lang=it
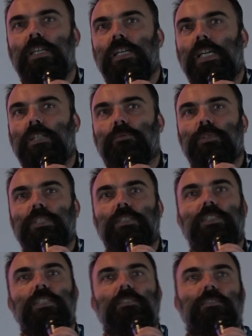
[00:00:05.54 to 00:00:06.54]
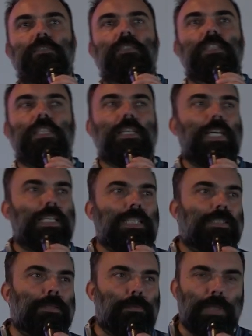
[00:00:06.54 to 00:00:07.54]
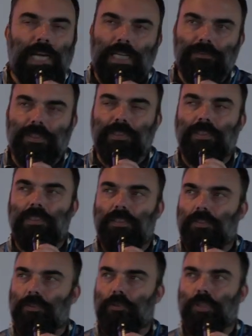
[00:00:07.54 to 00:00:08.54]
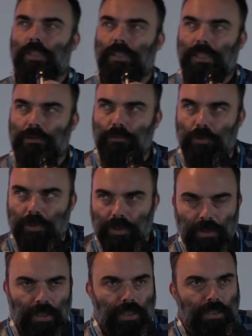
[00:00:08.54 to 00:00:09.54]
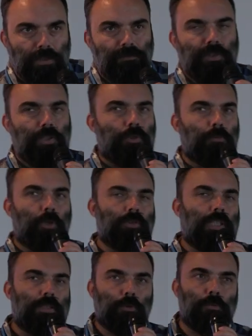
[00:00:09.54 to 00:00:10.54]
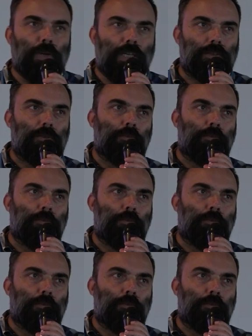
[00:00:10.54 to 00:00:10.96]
e quindi garante privacy, social network. Invito Monica Gubato.